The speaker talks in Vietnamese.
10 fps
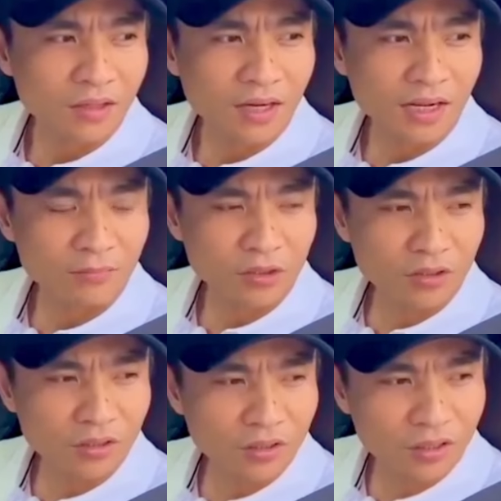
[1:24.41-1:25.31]
làm cho
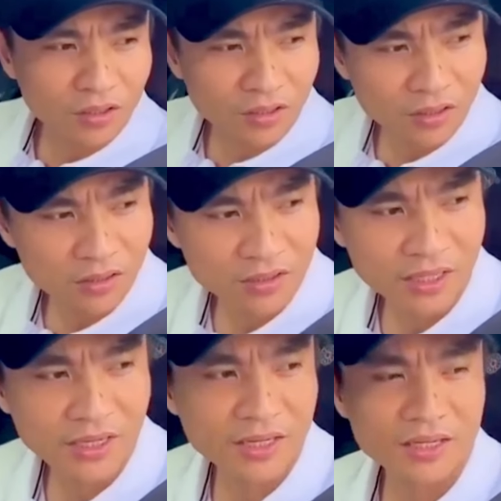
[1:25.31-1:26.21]

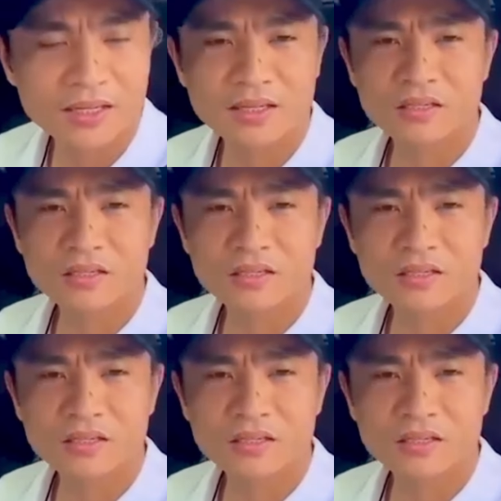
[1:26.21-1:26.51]
xe